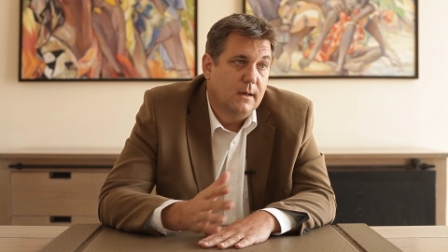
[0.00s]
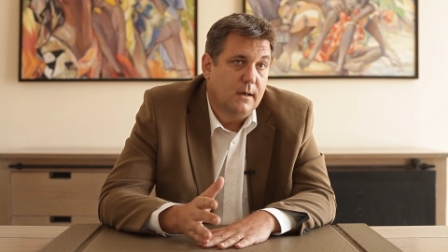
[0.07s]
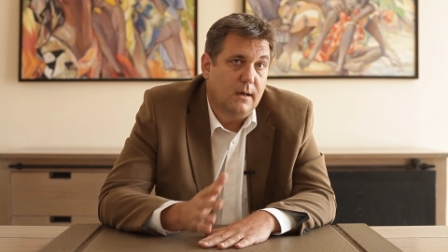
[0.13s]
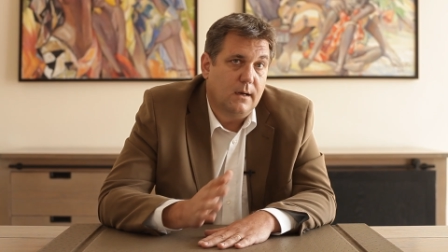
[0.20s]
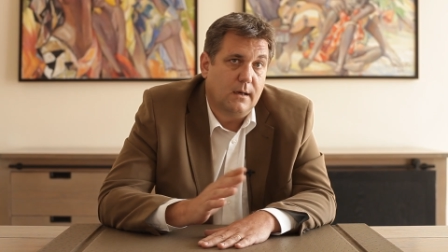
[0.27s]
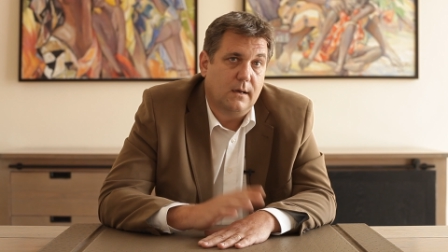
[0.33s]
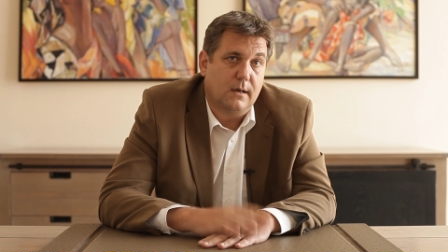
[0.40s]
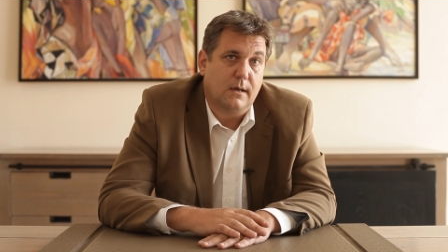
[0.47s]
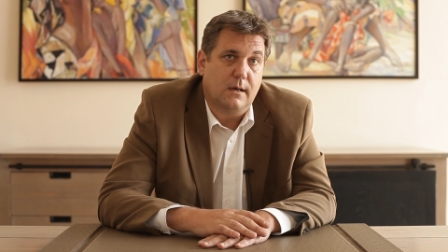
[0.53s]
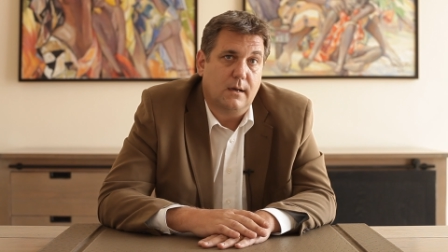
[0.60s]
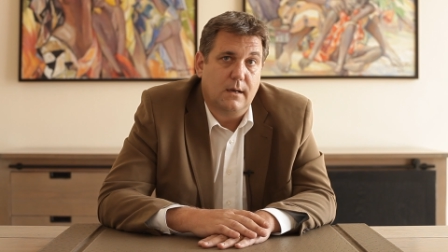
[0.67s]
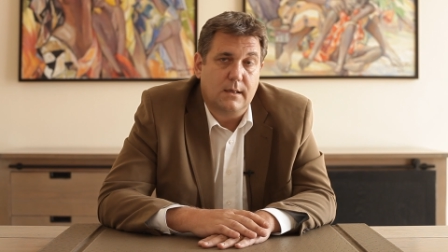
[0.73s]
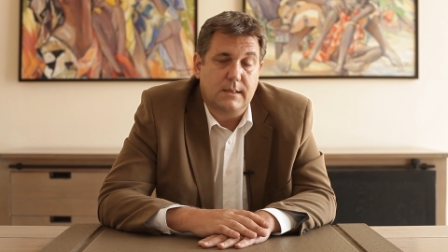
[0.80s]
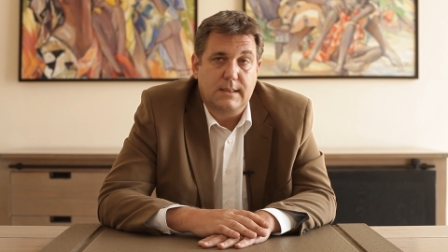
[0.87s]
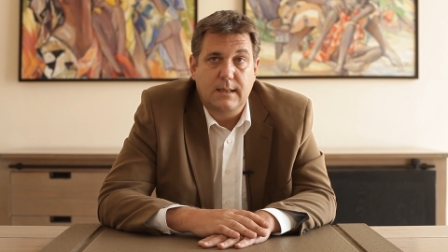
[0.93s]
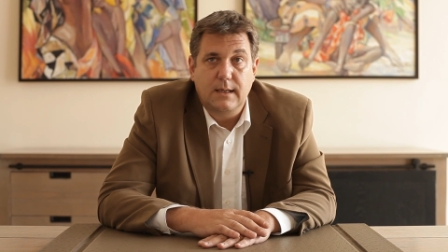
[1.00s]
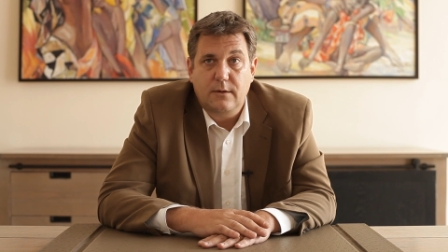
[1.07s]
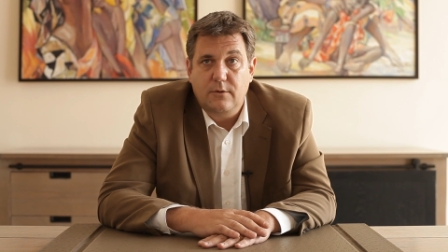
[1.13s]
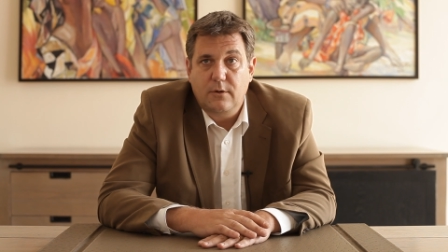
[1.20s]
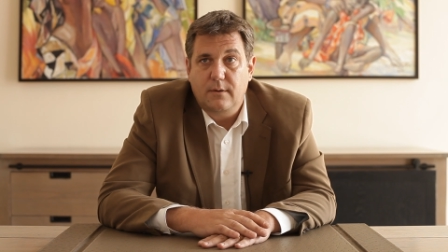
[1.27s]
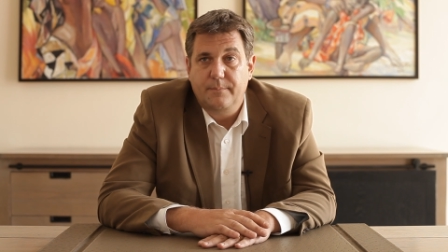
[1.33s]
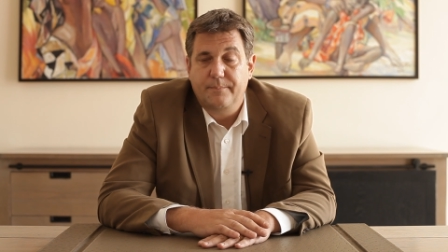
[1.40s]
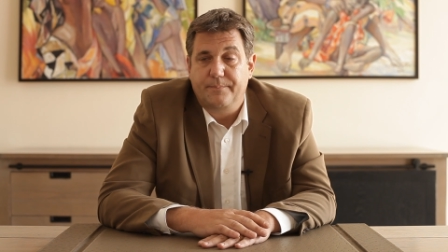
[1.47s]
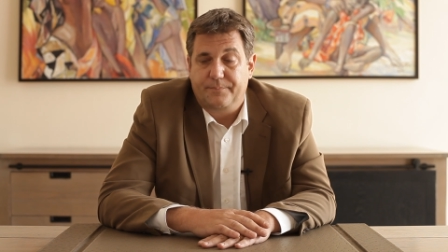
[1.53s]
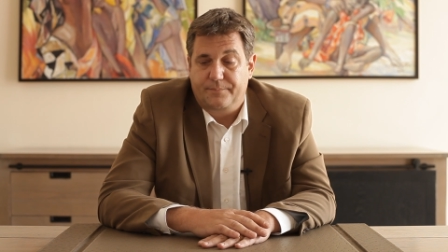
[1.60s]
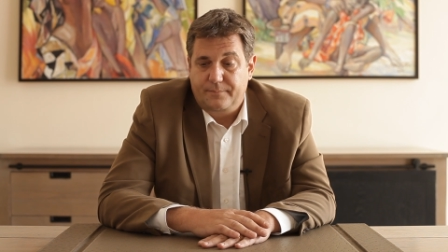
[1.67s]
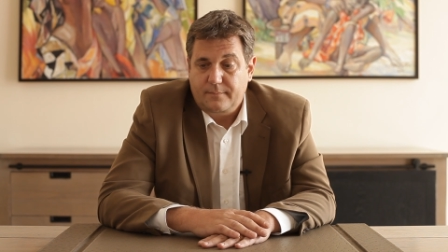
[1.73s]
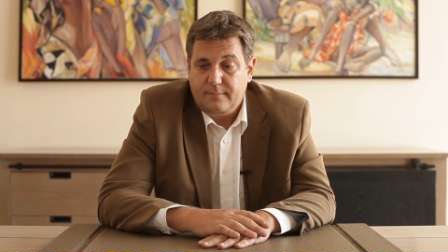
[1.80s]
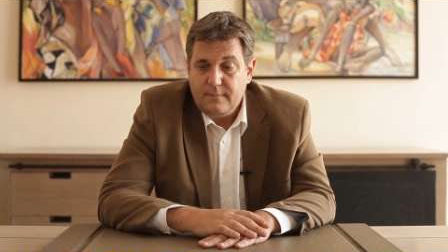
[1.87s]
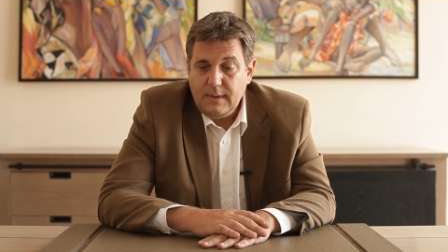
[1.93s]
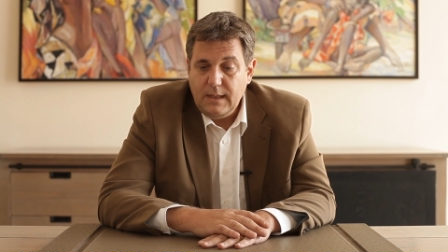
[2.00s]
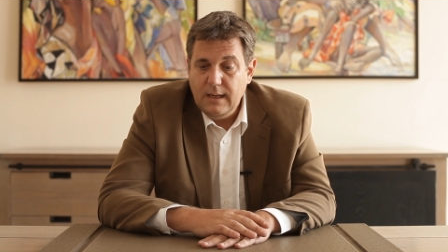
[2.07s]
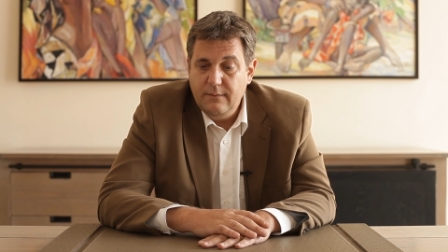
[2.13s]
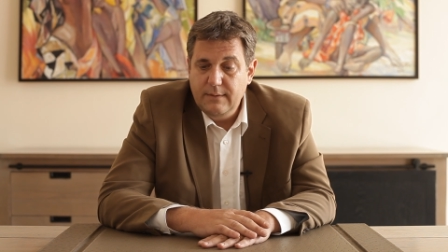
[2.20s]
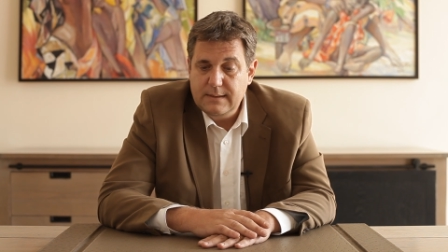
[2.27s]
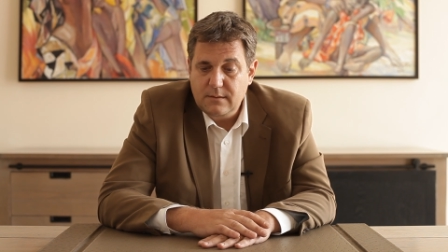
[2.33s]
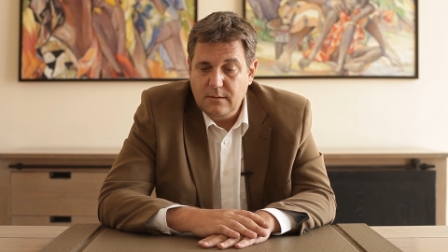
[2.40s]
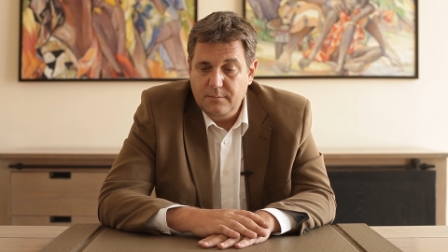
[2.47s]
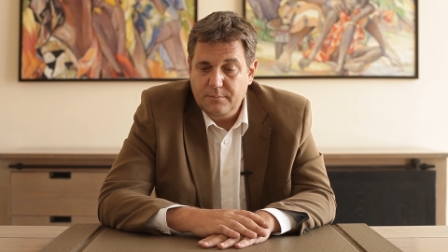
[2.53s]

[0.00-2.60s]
Un télécom avec son